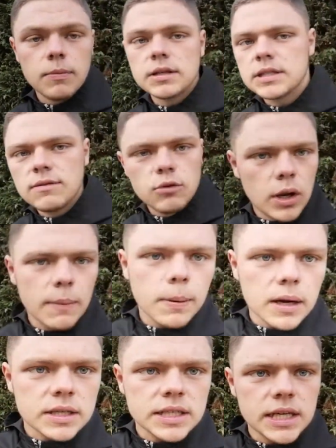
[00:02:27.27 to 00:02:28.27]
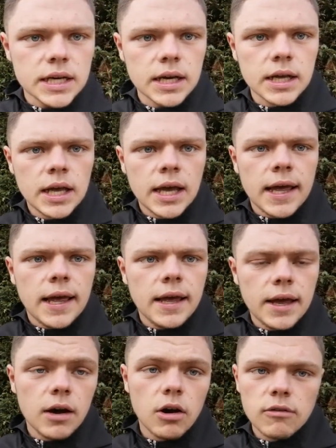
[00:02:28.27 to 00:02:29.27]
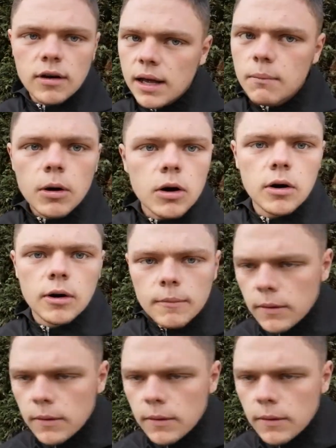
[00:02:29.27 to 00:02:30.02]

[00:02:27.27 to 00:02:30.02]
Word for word: si vous partir et vraiment